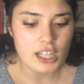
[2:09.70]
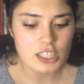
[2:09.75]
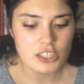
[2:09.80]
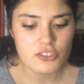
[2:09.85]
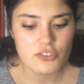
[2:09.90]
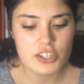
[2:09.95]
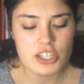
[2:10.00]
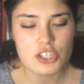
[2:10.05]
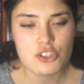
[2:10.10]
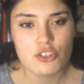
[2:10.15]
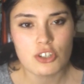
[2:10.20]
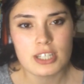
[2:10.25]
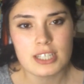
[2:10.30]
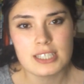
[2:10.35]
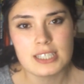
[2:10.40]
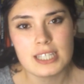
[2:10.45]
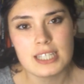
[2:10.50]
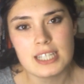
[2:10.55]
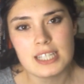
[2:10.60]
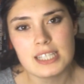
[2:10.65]
Alışveriş
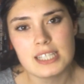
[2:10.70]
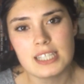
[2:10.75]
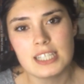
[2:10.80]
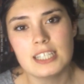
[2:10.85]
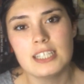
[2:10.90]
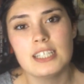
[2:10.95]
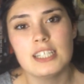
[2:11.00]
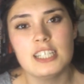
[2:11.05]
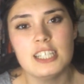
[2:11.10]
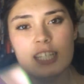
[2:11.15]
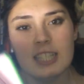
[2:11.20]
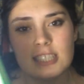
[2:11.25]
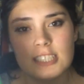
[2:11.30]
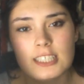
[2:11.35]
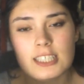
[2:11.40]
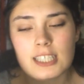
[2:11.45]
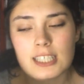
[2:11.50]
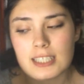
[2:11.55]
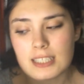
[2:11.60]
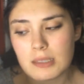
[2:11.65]
Kolik serisinin
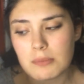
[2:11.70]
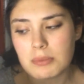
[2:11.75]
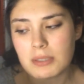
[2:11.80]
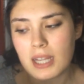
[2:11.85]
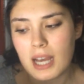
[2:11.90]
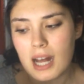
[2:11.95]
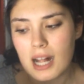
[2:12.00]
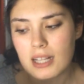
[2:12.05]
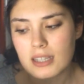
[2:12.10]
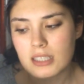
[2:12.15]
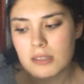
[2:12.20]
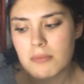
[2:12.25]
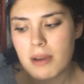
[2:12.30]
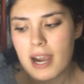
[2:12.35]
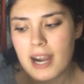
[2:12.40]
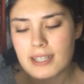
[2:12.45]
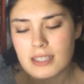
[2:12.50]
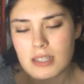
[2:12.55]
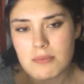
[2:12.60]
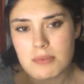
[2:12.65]
ilk iki kitabını aldım.
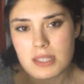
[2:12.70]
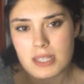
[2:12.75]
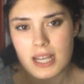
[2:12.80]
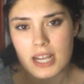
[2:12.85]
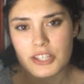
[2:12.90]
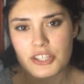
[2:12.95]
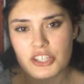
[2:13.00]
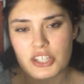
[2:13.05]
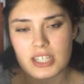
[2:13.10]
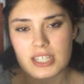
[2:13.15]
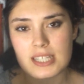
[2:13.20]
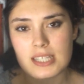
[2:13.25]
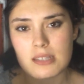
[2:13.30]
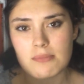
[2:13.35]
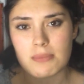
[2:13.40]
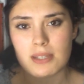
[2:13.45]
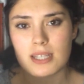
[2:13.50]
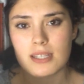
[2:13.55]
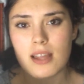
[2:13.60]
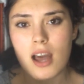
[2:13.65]
Artemis'ten çıkan
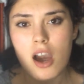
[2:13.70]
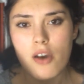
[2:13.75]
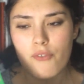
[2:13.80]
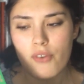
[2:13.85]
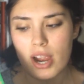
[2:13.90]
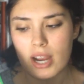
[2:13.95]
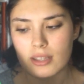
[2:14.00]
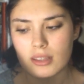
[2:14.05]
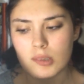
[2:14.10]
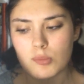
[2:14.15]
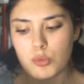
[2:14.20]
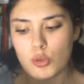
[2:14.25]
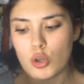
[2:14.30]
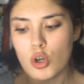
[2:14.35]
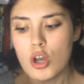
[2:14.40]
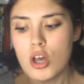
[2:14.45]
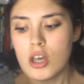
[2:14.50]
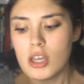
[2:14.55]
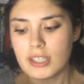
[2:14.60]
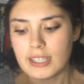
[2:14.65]
isimleri daha farklı.
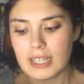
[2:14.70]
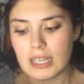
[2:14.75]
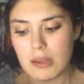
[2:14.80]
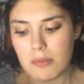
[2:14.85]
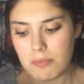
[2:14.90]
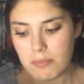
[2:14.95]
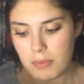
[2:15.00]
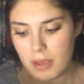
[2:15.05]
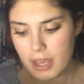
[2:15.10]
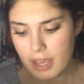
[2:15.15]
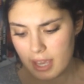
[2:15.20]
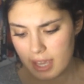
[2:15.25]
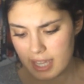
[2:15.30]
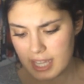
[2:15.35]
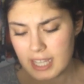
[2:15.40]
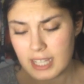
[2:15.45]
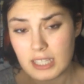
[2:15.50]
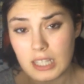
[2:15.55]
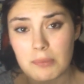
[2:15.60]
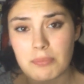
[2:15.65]
Bu kele, e,
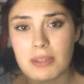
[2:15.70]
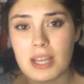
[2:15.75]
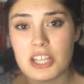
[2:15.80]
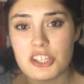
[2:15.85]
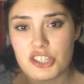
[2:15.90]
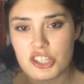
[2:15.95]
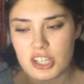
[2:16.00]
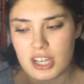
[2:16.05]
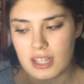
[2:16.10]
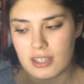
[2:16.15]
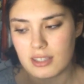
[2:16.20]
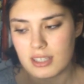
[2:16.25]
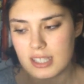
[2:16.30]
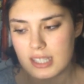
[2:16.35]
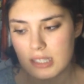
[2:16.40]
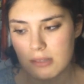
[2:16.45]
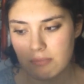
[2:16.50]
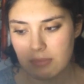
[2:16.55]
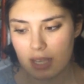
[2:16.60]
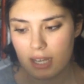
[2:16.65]
İnkılap'tan çıkan
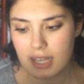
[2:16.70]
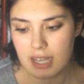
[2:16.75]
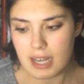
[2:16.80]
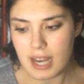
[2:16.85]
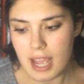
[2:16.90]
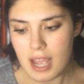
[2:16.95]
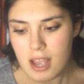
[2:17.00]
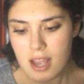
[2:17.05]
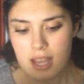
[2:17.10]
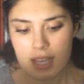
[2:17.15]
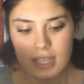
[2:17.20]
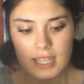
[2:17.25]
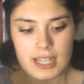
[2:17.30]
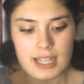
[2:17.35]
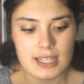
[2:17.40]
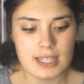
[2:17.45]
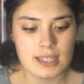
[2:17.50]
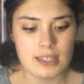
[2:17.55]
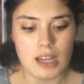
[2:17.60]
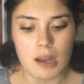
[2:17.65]
isimleriyle
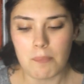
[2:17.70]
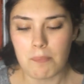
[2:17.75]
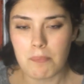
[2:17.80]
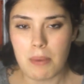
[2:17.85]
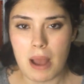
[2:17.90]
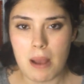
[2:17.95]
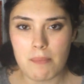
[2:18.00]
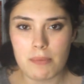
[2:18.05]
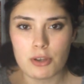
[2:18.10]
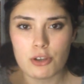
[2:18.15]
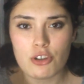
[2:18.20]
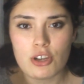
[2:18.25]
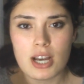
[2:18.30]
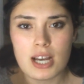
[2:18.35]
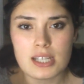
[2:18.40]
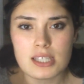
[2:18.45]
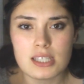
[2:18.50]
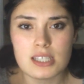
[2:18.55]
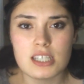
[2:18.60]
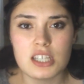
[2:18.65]
ilk kitap Pembe
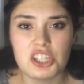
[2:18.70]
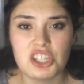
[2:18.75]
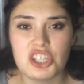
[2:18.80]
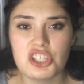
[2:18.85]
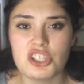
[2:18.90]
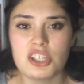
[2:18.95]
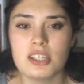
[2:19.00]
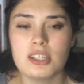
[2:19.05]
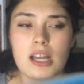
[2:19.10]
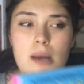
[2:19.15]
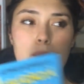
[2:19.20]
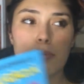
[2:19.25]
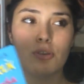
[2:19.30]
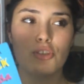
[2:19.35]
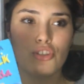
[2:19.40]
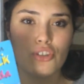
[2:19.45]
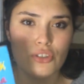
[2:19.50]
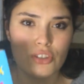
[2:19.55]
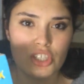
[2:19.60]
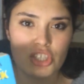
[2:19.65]
Rüyası, ikinci kitap
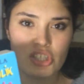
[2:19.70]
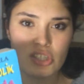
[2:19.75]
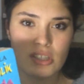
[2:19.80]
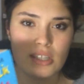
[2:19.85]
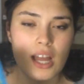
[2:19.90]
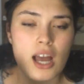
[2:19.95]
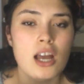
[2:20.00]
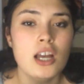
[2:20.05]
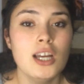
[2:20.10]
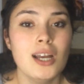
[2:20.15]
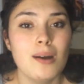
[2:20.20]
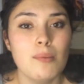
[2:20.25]
Yurt Dışında.